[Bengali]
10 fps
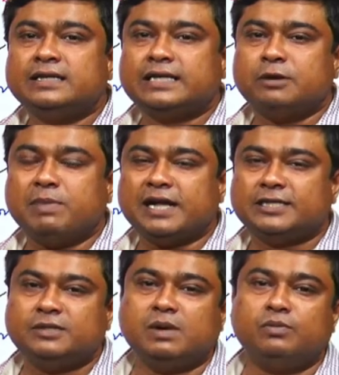তার
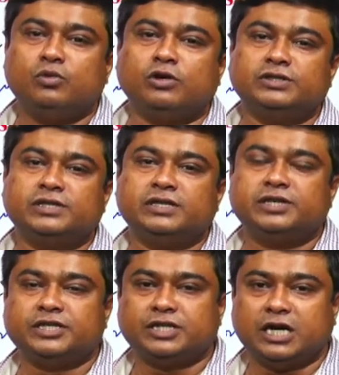ম্যাক্সিমাম
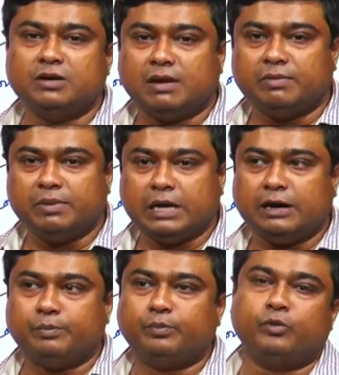কনসেন্ট্রেশন বা
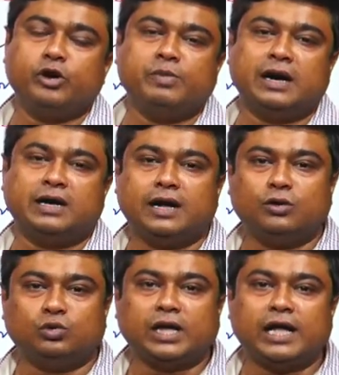পরিমাণটা
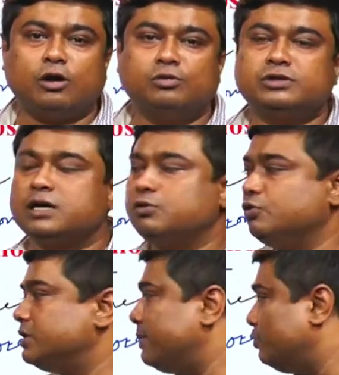কোথায় অবস্থান
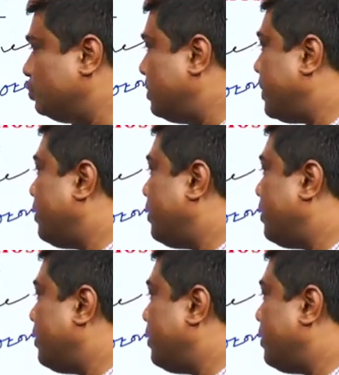করছে বা কোথায়